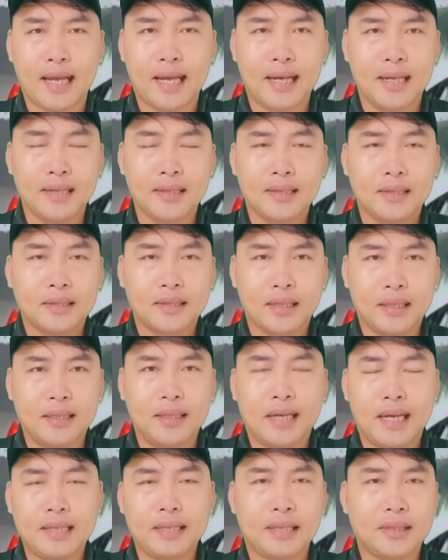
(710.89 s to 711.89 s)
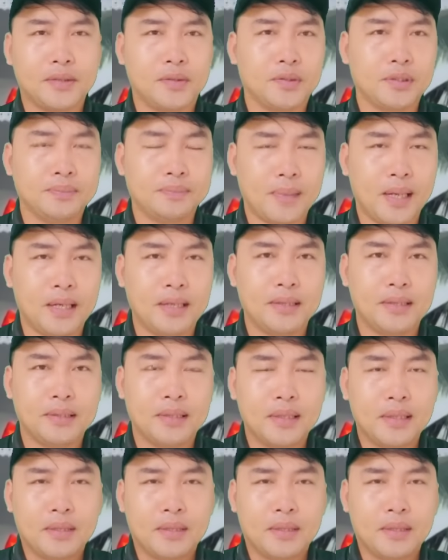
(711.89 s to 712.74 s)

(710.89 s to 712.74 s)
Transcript: cả từng cá nhân youtuber